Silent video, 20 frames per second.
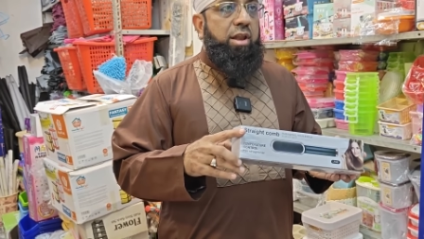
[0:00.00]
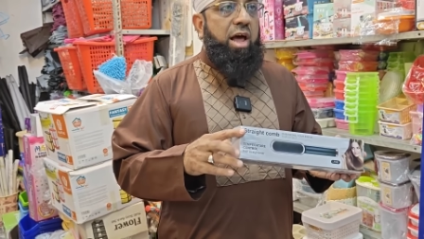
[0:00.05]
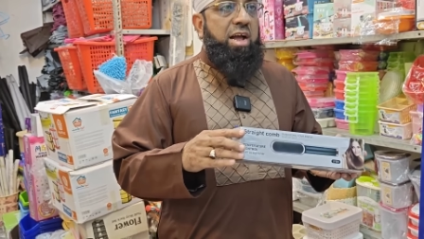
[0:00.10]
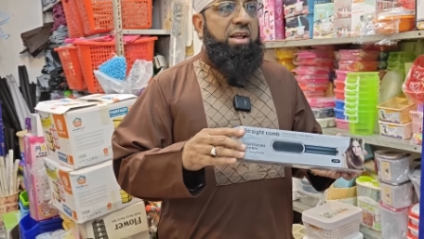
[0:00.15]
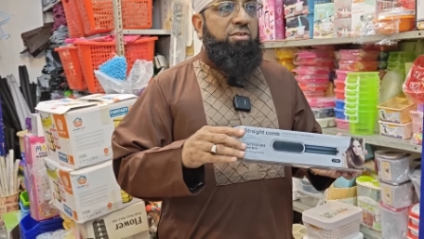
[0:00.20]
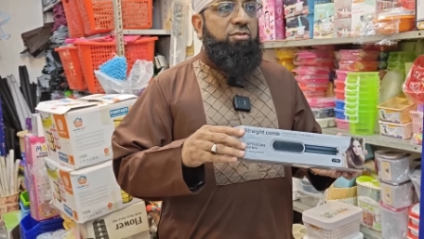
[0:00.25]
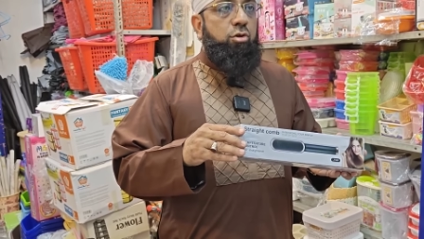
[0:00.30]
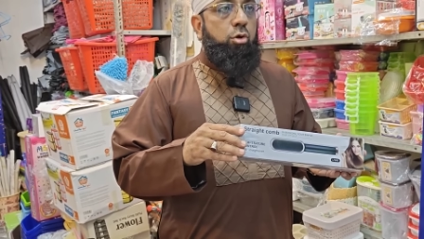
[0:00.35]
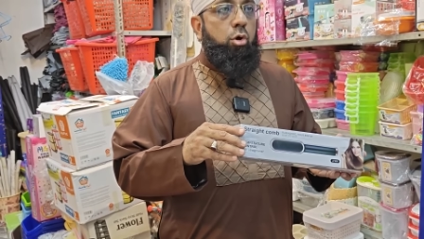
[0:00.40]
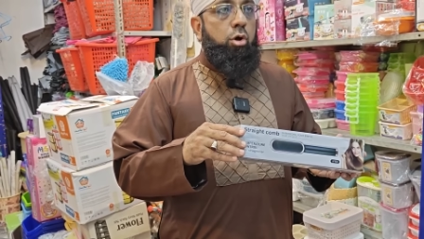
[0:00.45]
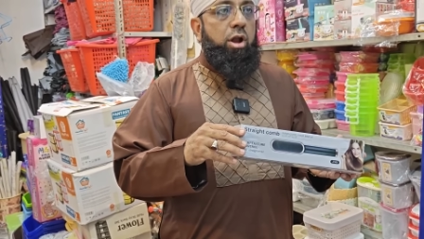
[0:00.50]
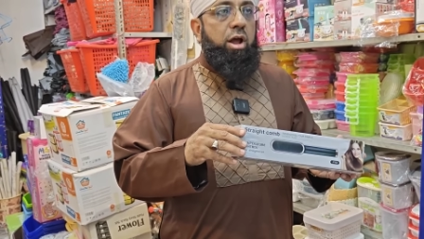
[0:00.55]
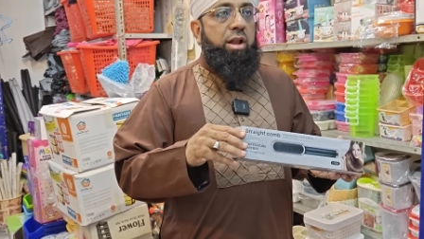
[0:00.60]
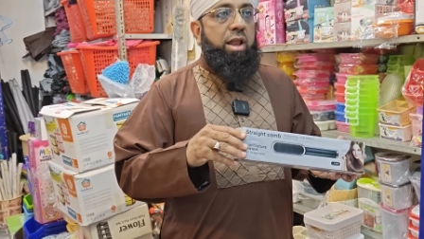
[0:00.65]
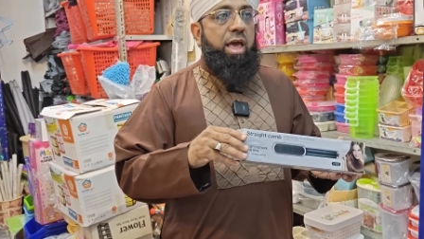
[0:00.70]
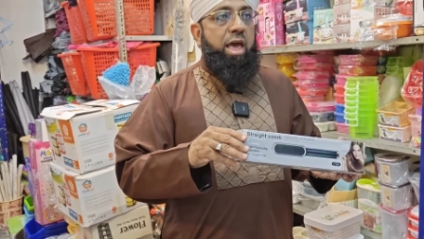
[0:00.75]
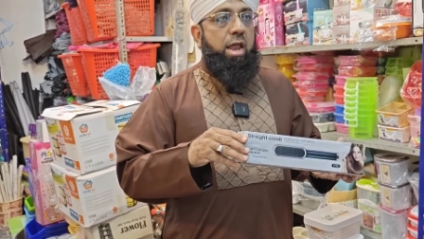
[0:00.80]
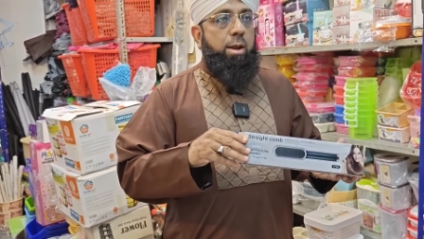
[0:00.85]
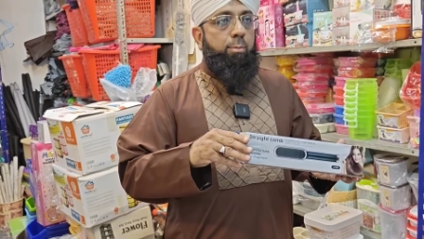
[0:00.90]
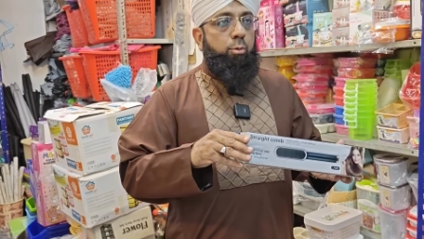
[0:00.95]

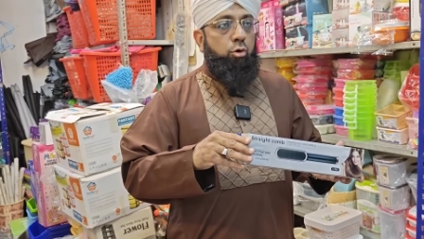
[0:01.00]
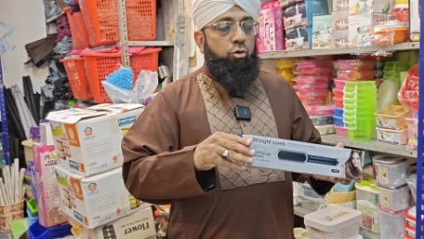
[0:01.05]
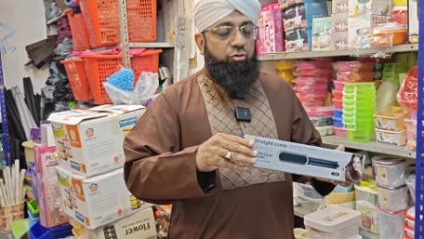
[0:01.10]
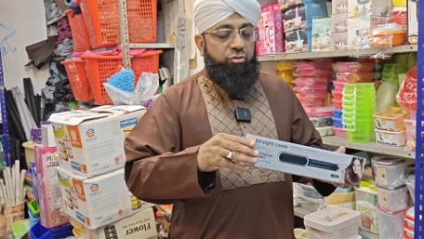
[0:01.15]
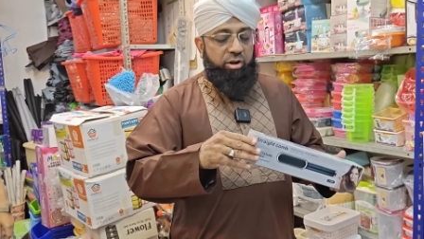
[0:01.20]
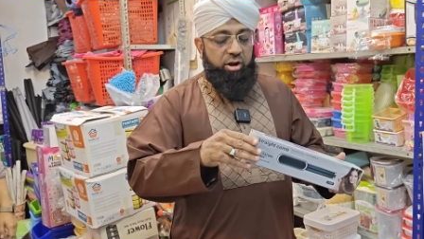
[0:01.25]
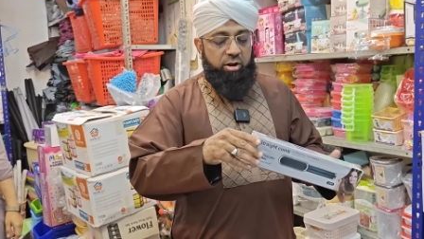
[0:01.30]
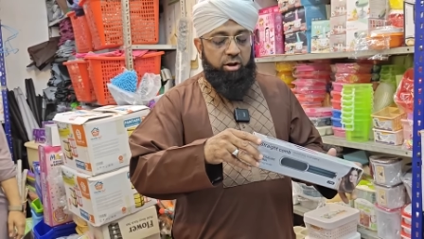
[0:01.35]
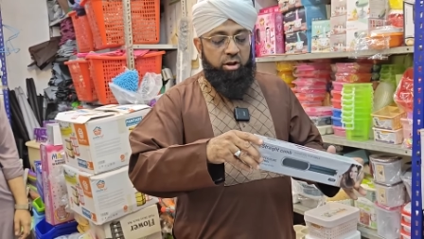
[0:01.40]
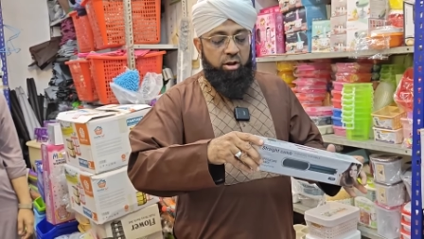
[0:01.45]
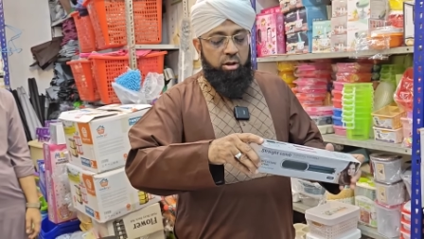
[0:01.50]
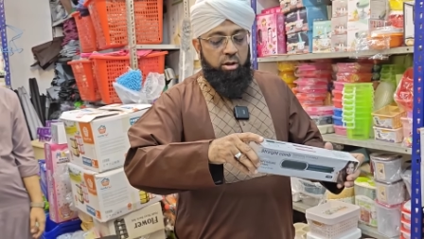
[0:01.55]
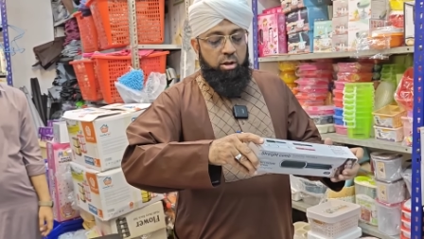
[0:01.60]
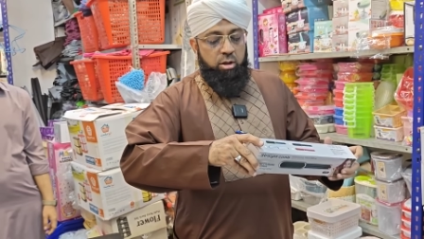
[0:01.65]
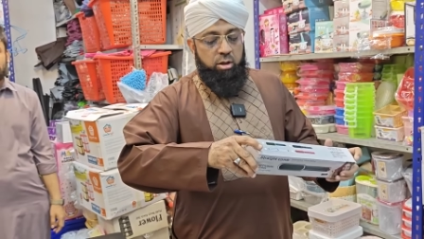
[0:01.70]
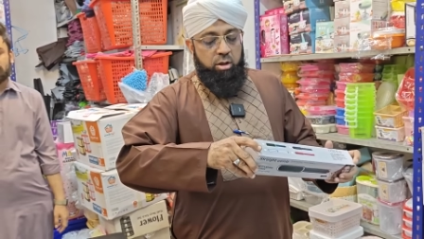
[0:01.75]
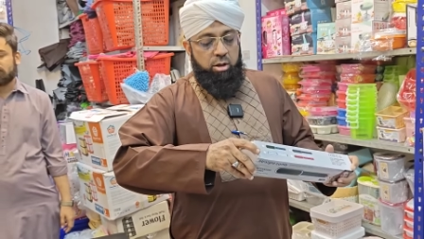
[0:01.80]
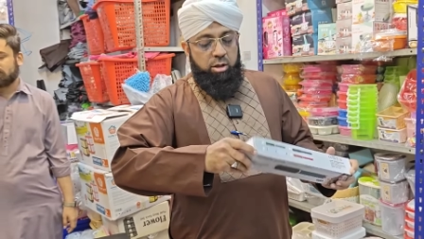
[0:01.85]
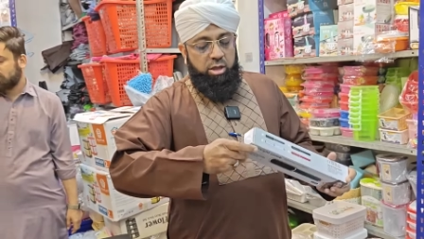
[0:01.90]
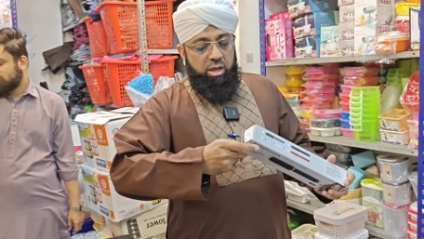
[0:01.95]
909 हेयर ब्रोश सेट
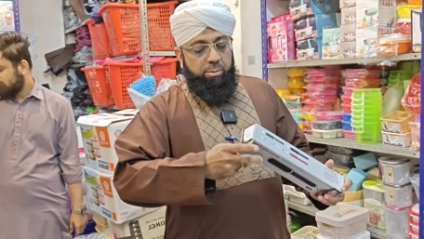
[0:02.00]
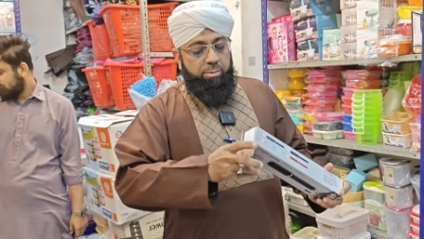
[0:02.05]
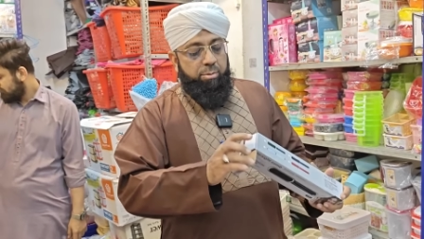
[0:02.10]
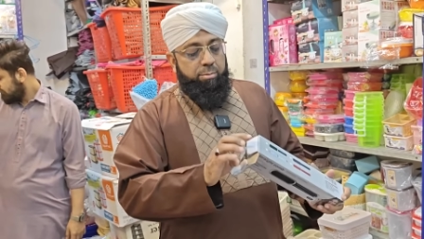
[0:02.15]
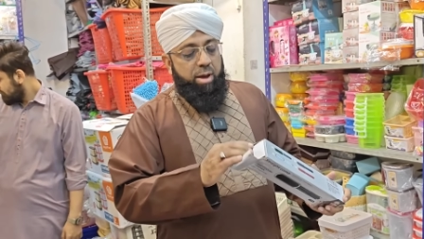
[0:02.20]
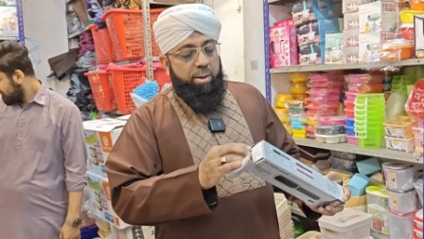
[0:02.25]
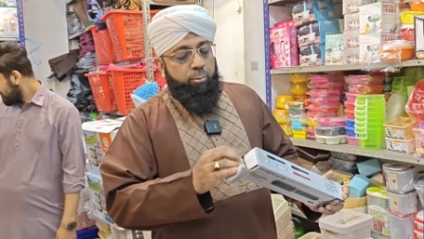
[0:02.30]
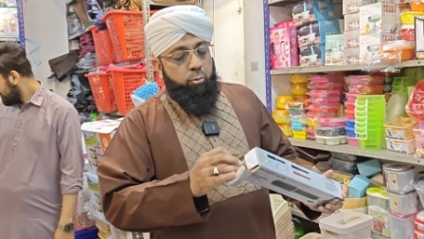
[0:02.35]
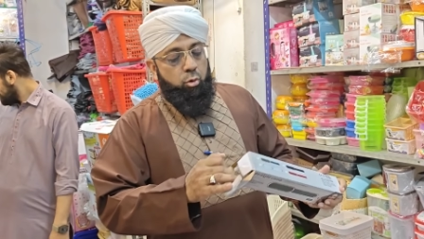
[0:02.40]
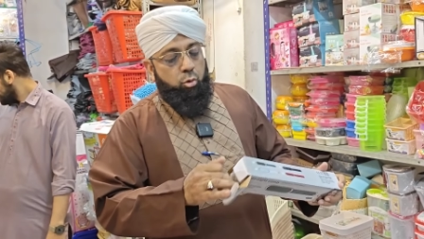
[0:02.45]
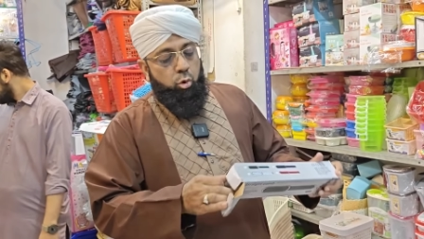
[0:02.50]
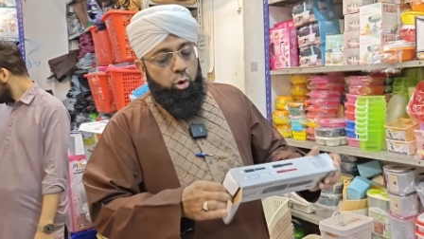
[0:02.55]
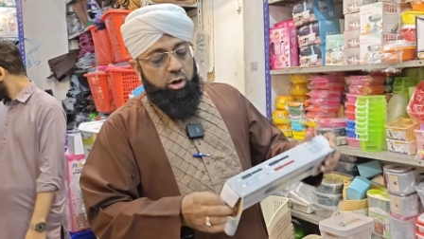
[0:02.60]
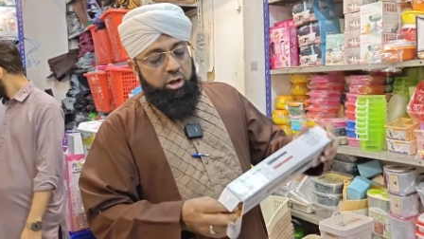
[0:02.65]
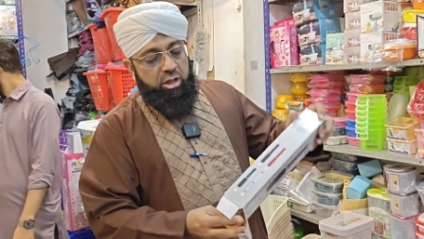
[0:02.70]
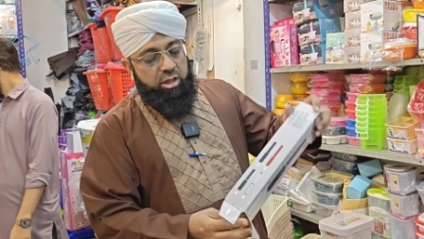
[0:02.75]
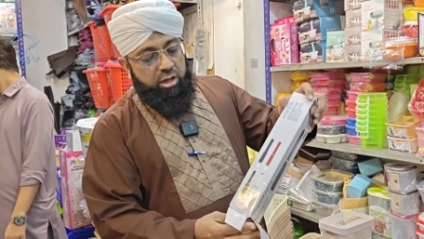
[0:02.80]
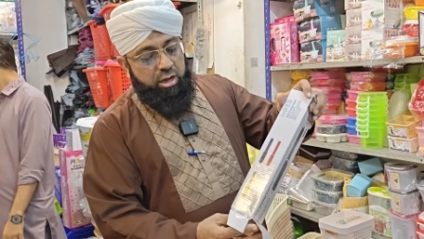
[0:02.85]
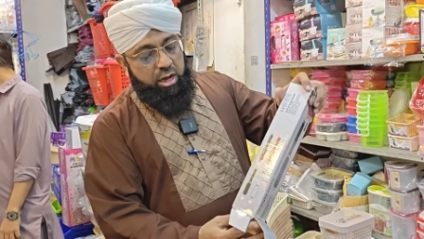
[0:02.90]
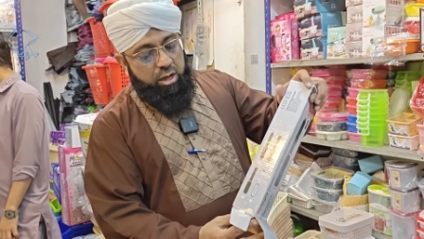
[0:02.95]
ये भी मैं आपको
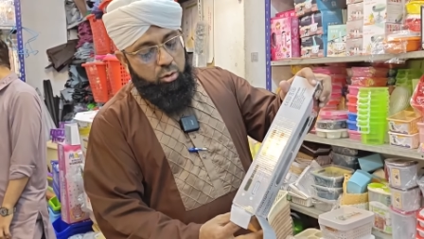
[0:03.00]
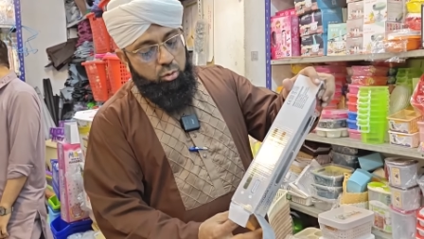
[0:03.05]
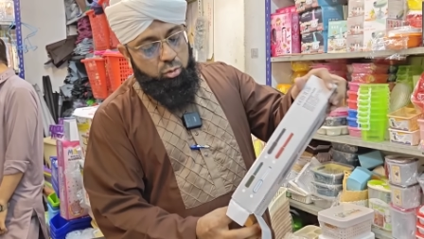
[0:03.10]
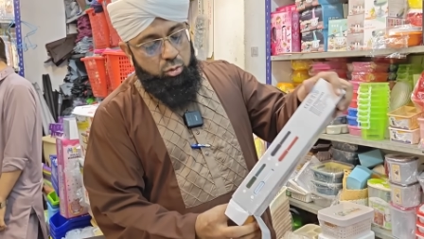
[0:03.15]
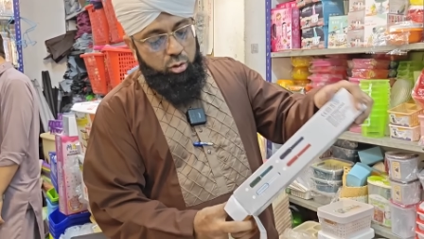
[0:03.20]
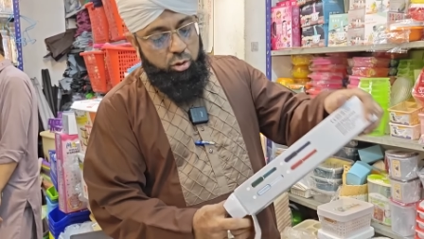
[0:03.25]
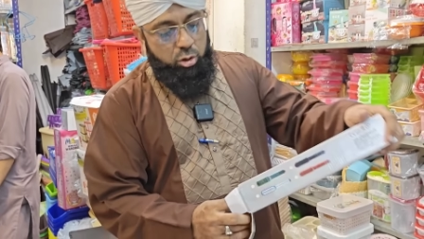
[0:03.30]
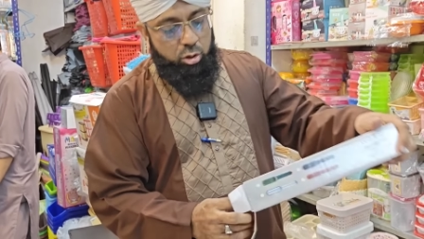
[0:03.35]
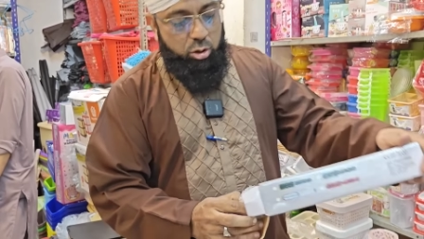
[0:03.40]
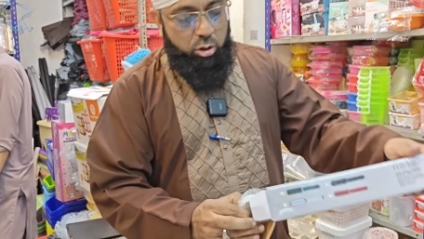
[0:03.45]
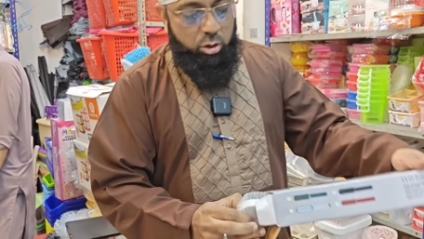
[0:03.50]
खोल के दिखा दू